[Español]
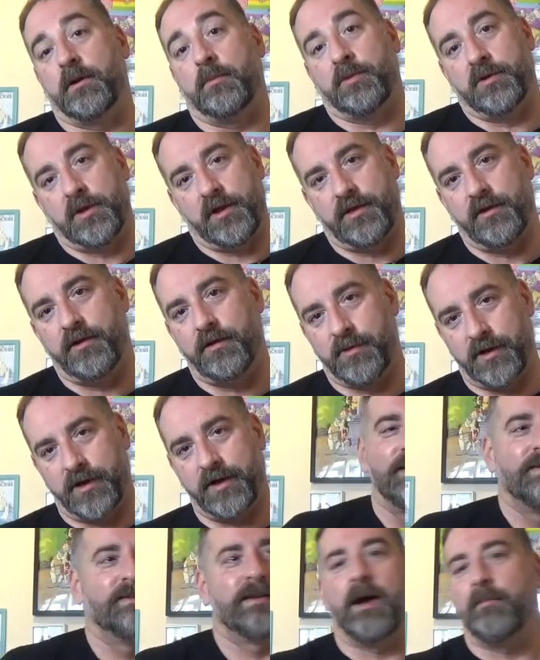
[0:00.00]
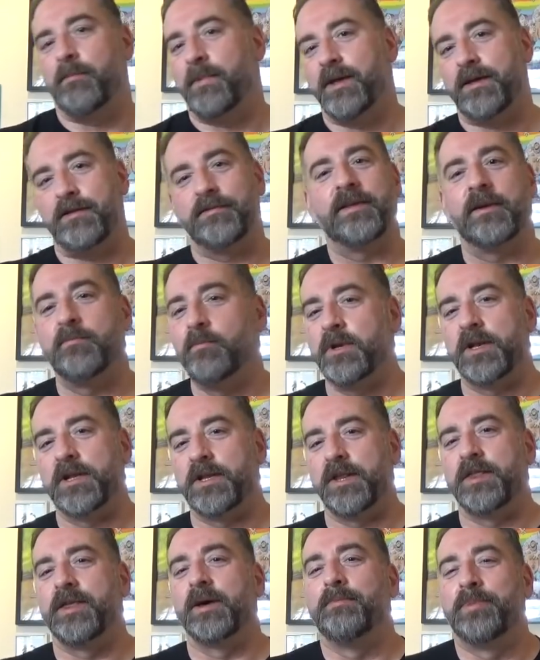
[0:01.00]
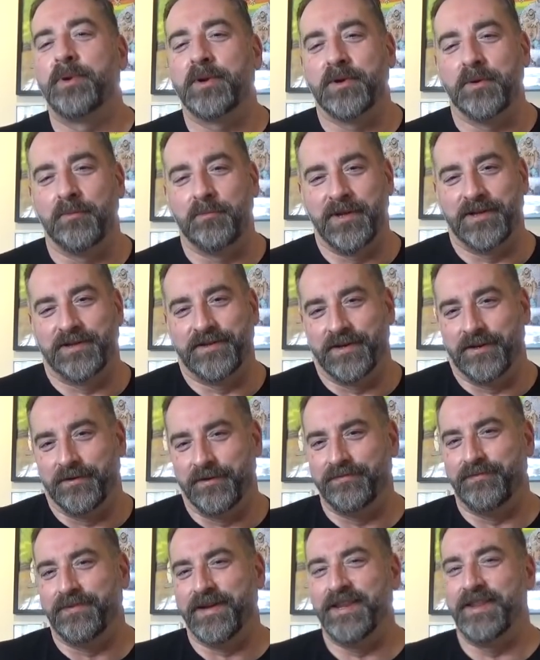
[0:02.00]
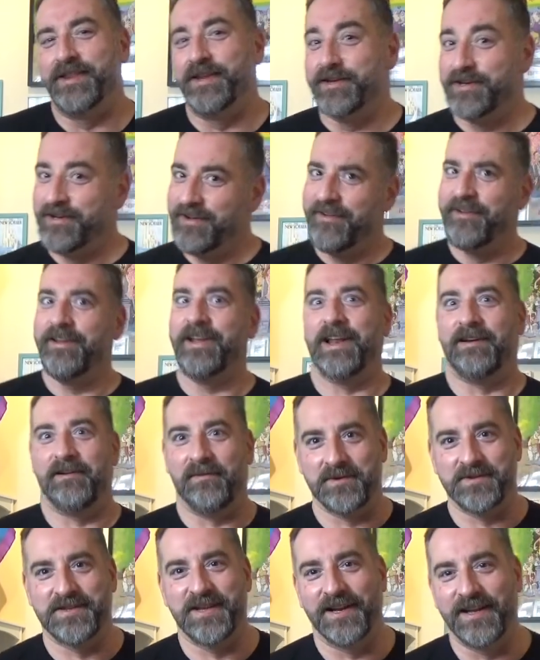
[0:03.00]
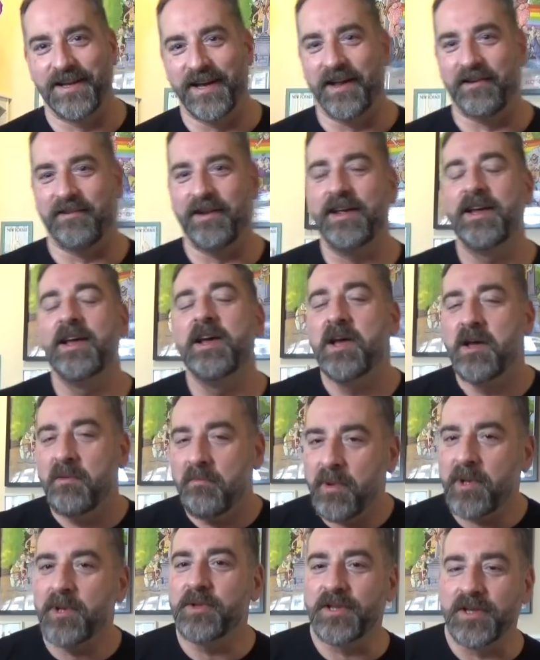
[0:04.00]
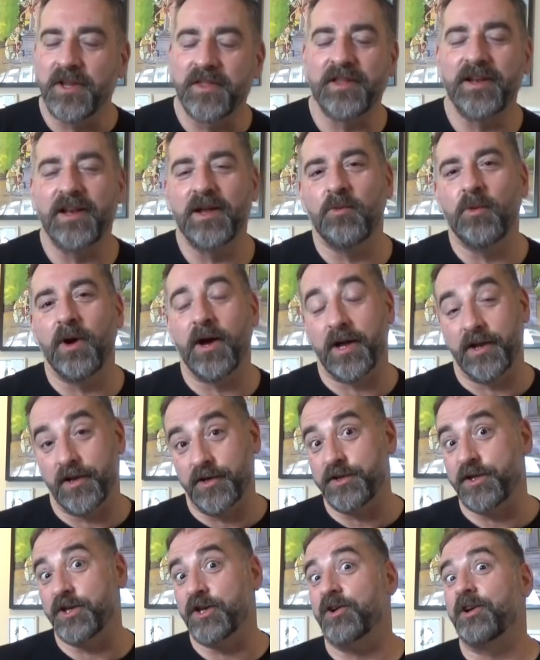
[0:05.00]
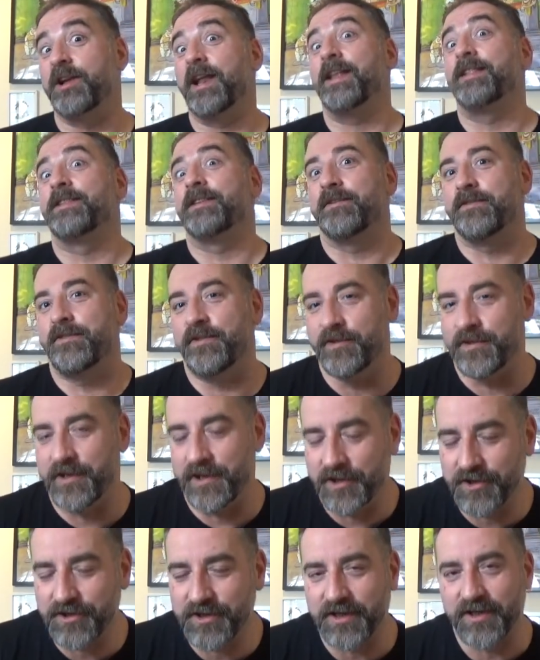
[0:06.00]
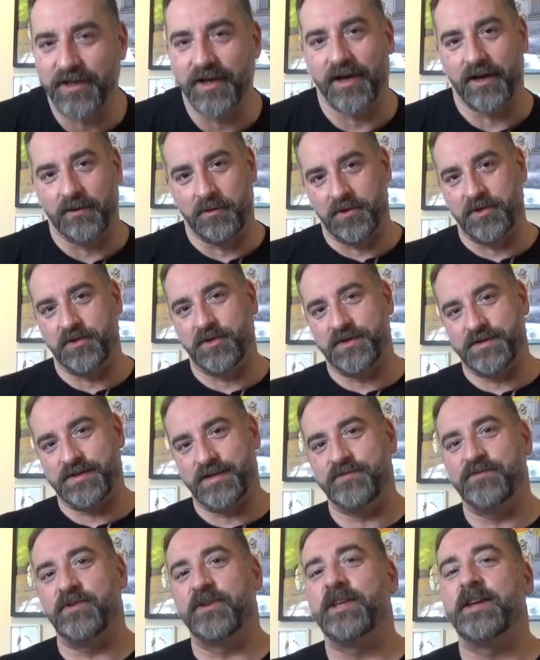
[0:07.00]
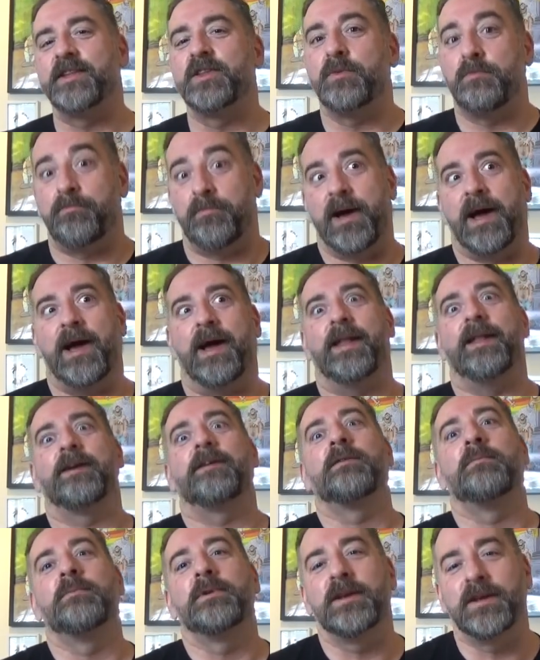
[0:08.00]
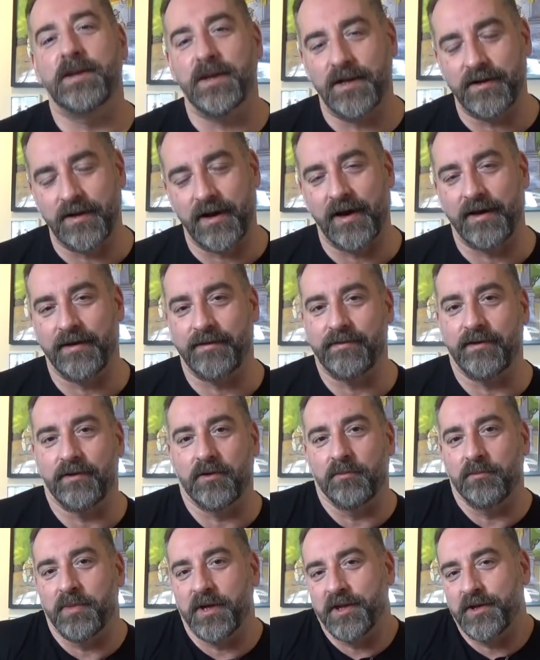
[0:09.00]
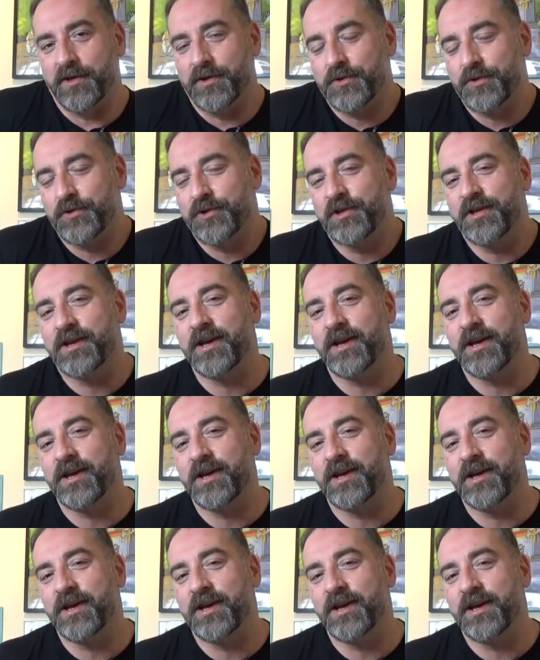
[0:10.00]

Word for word: puedo hacerlo porque ya me desmonetizan por completo los vídeos y la vamos a liar, ¿vale? Pero utiliza el lenguaje erótico, la intención erótica en el momento que estáis follando para comunicar a ese compañero tuyo de